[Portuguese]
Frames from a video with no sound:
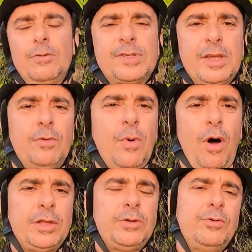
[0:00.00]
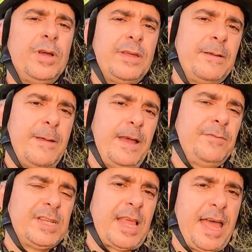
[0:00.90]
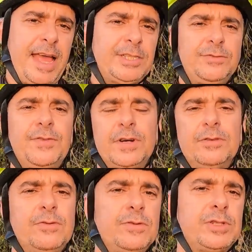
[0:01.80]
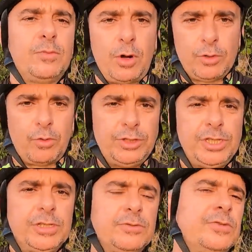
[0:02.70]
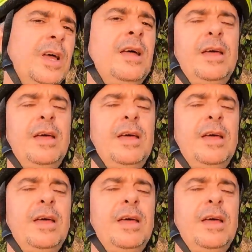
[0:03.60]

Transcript: o seu modo é, você está reativando o seu modo contínuo,